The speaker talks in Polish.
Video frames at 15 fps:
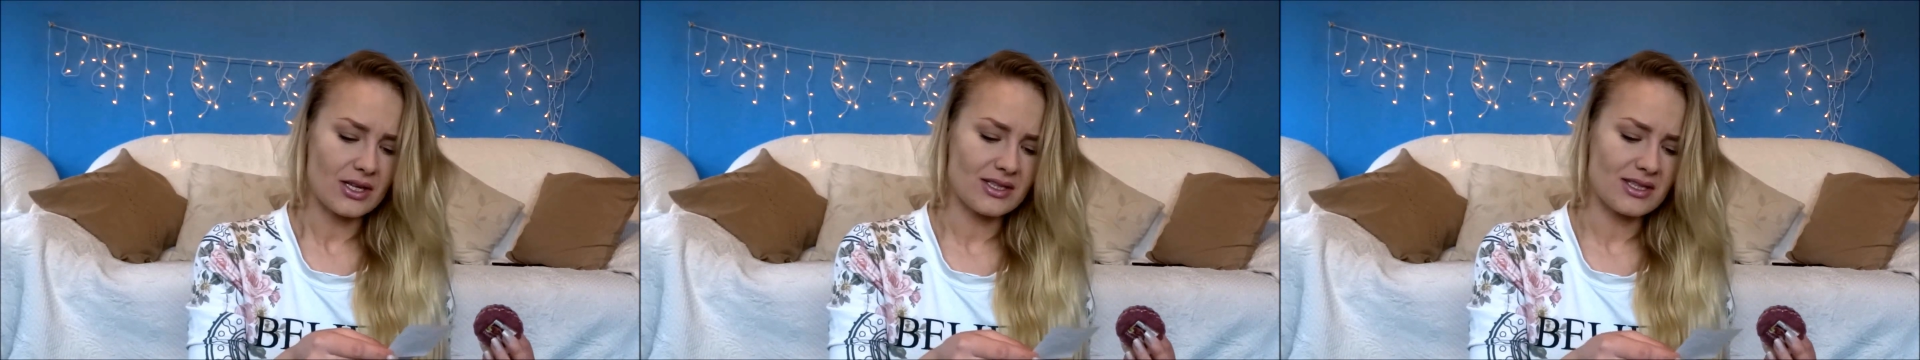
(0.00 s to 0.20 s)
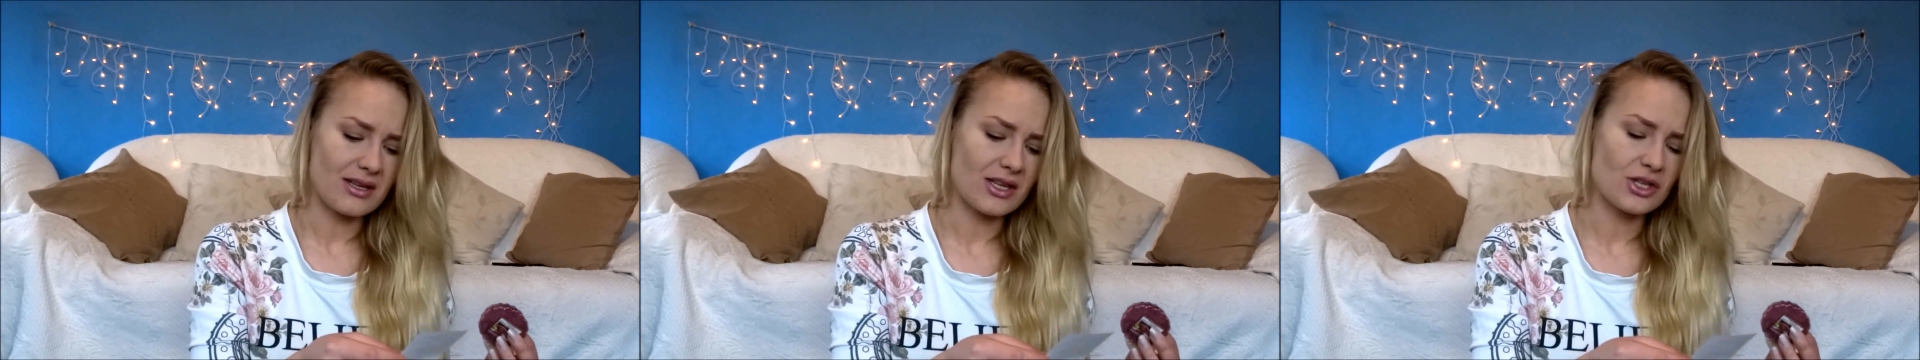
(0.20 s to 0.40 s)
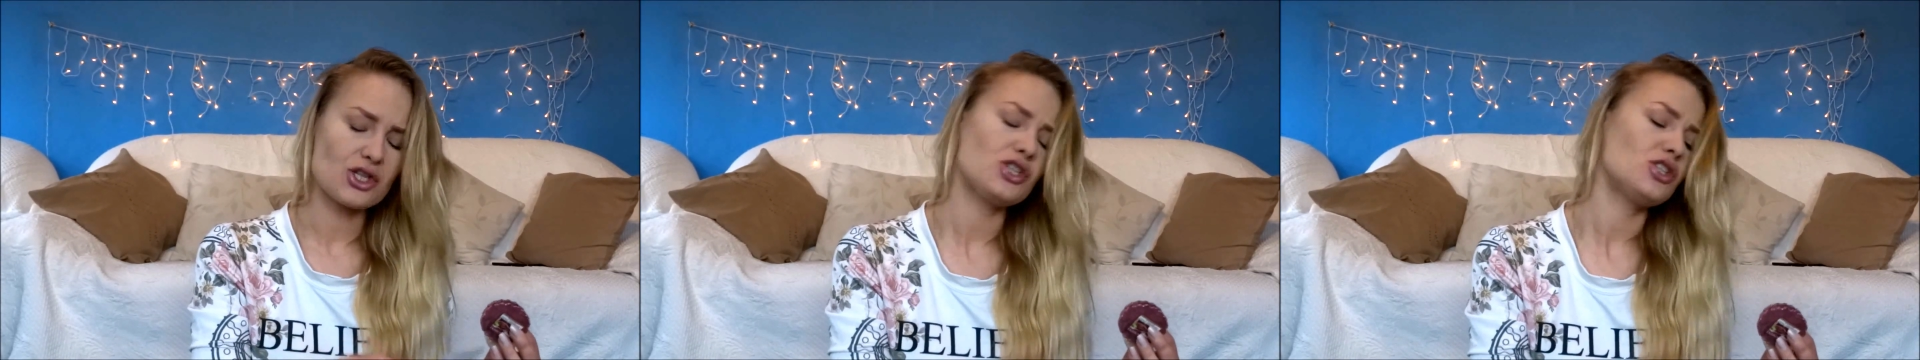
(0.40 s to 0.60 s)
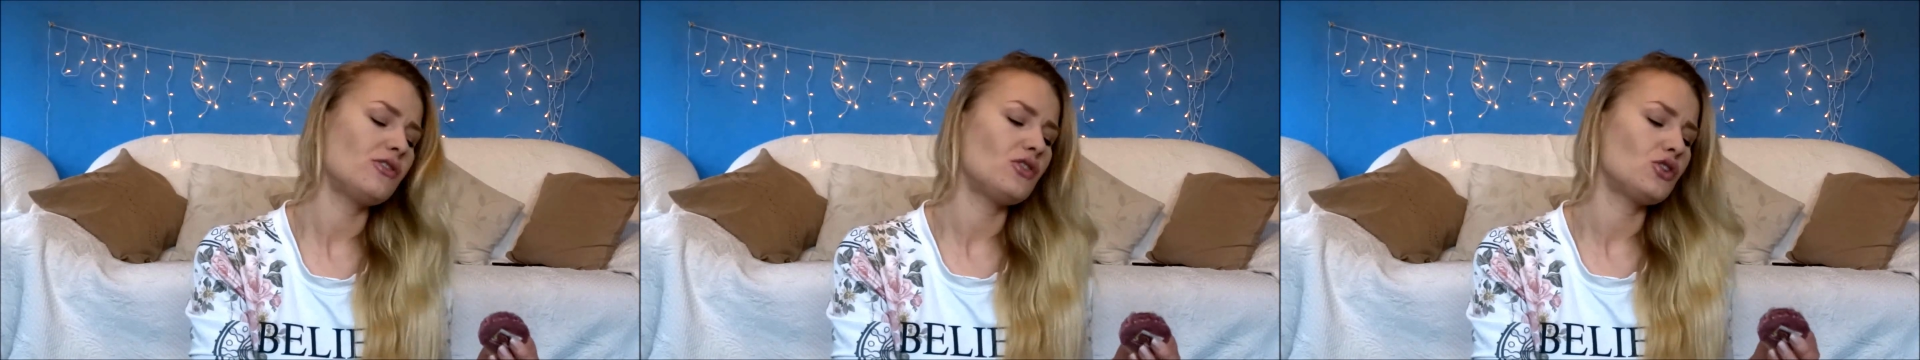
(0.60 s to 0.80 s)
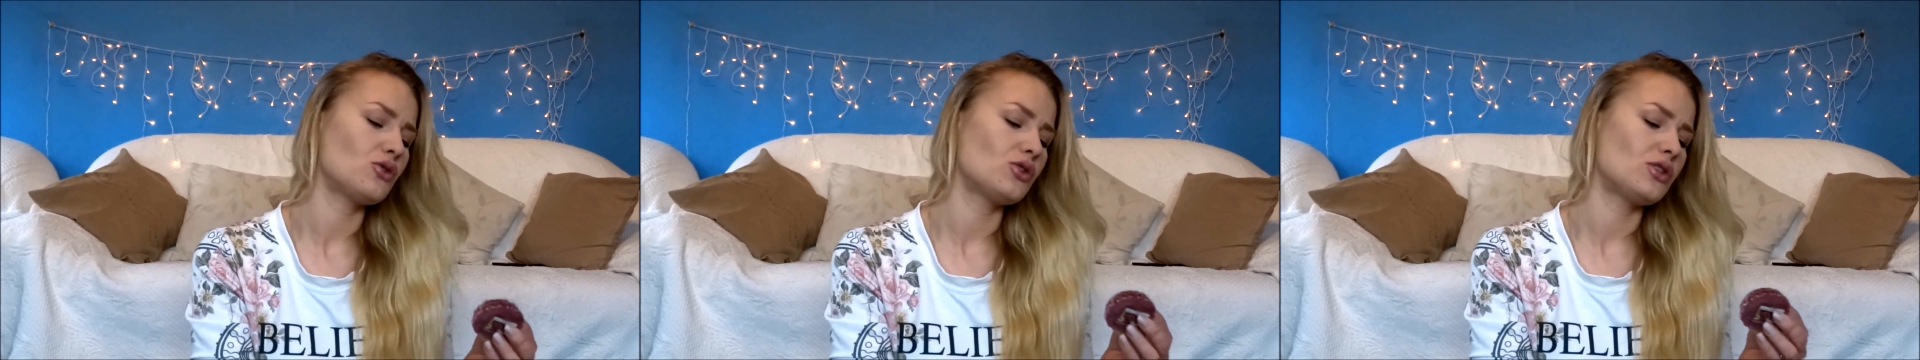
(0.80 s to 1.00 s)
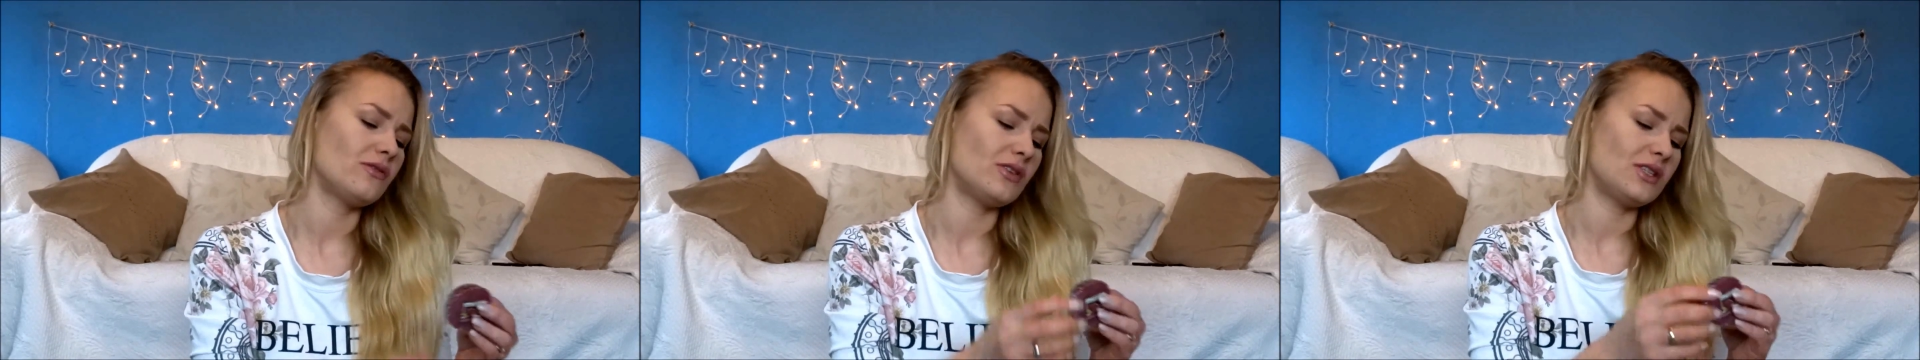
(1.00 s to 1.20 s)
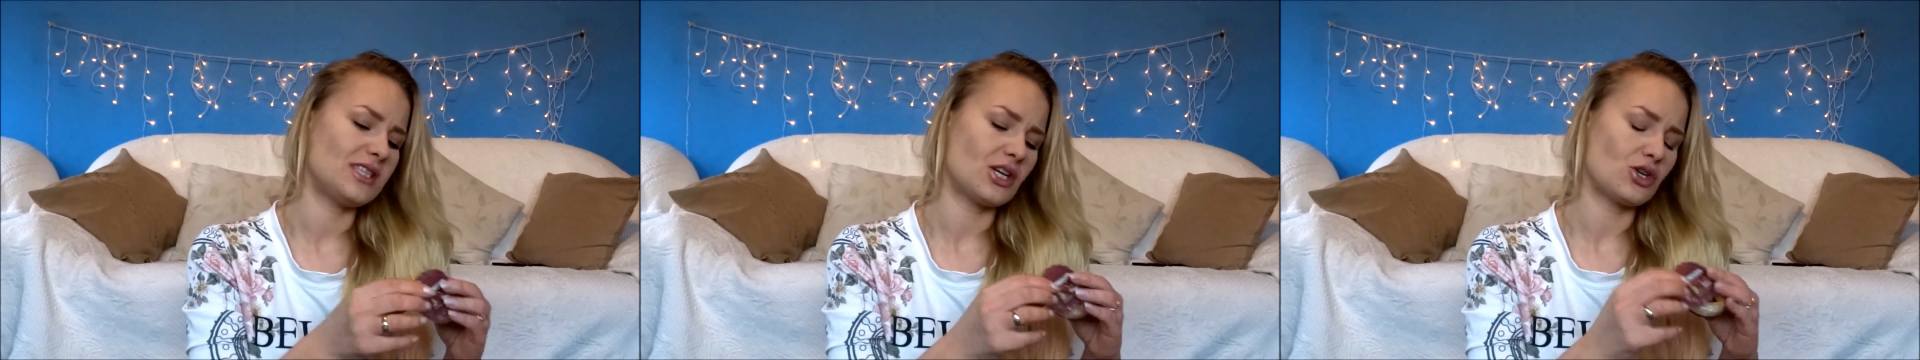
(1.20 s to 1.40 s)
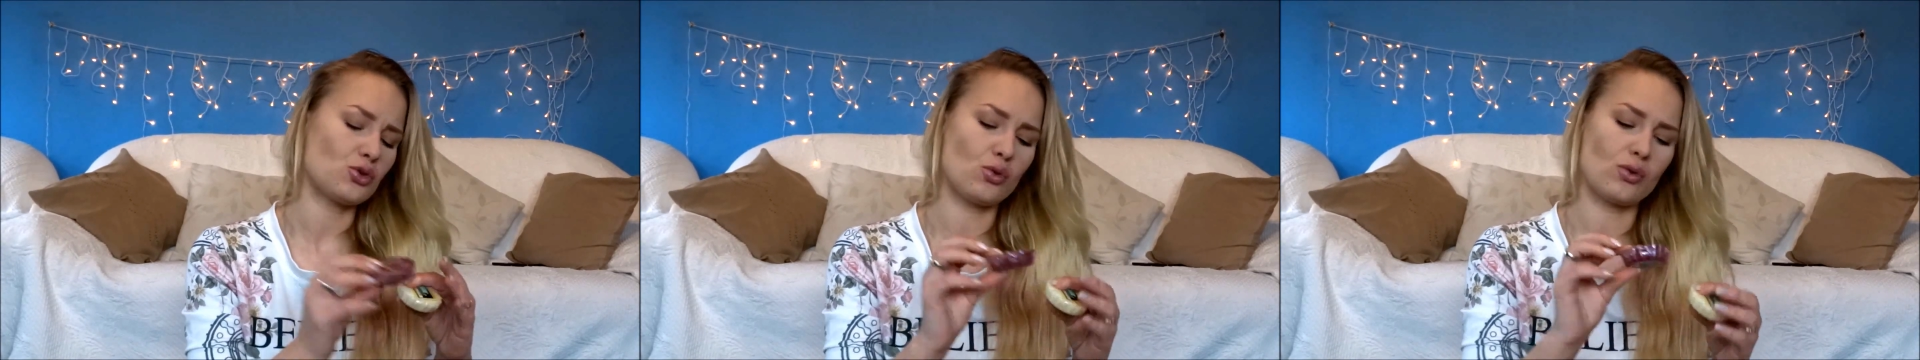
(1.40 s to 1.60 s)
cena 6,99
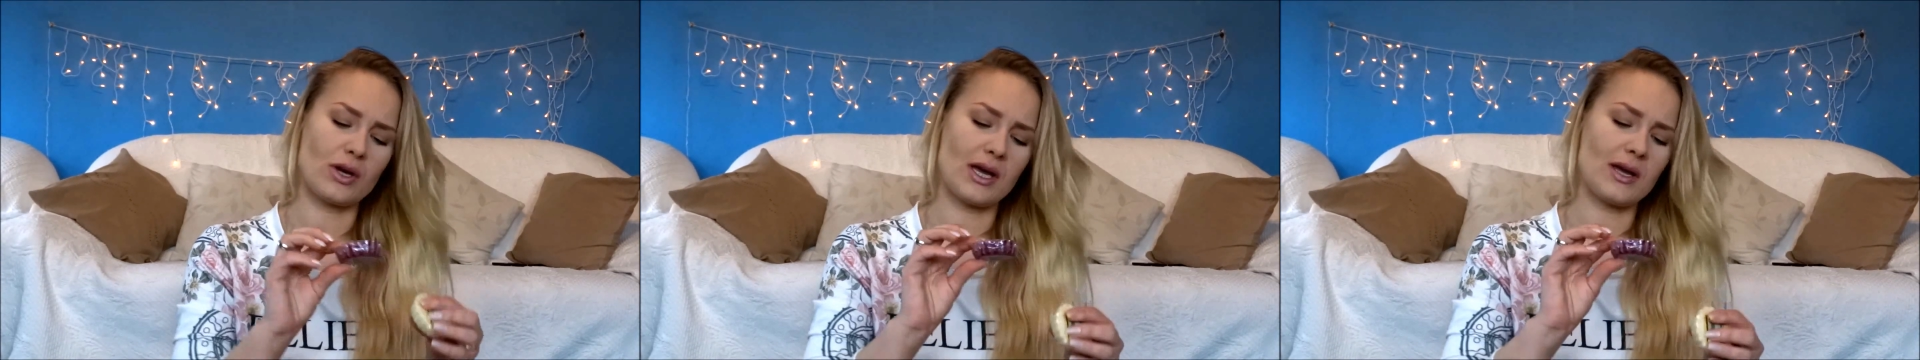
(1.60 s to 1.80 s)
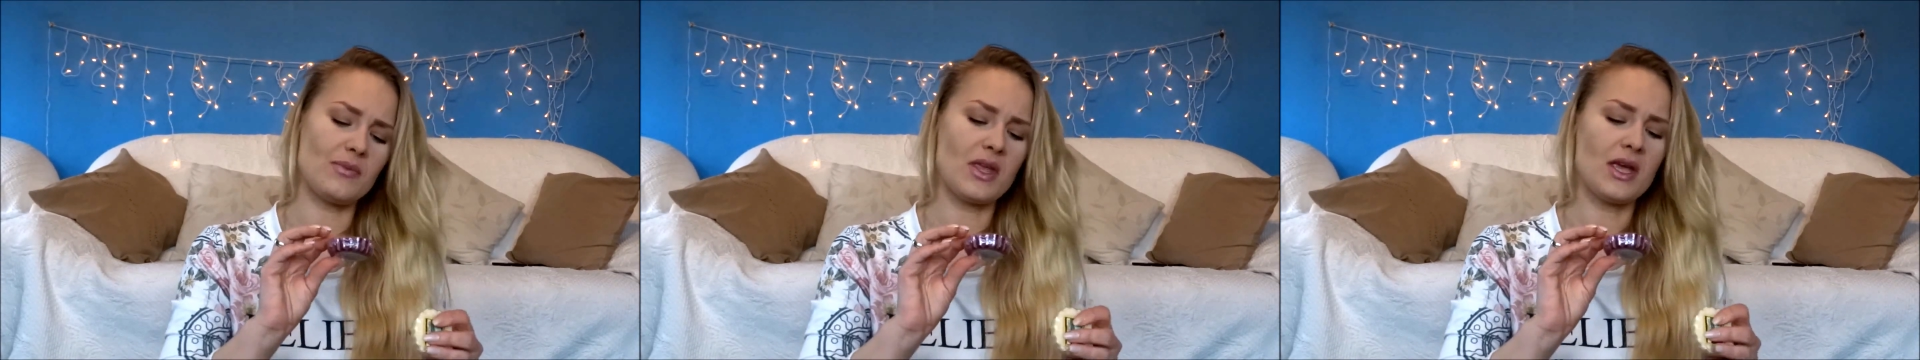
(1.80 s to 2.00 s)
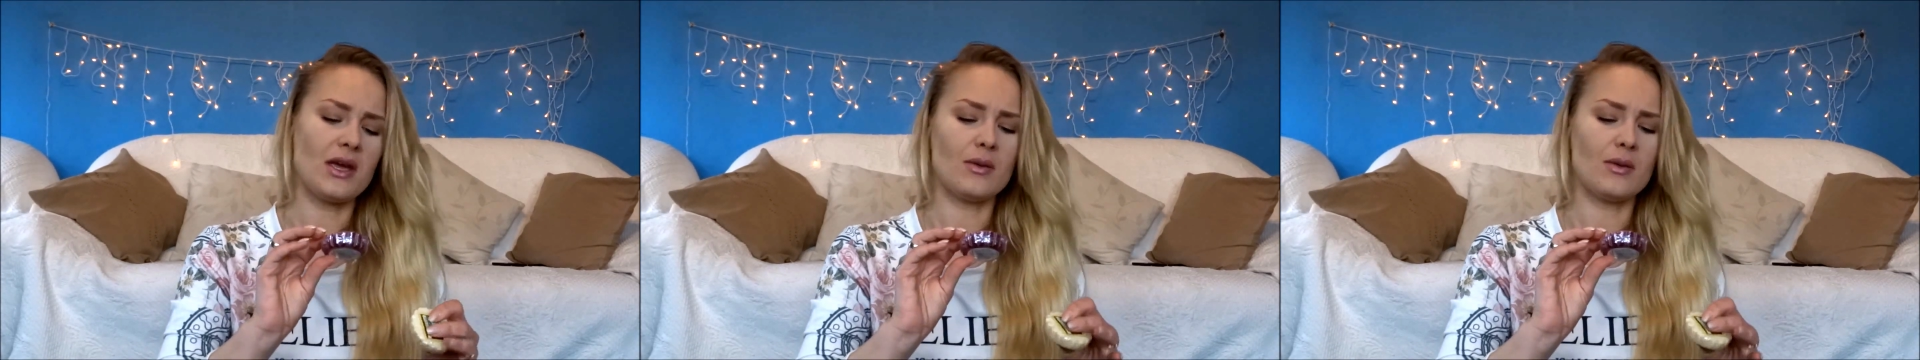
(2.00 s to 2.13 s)
za sztukę.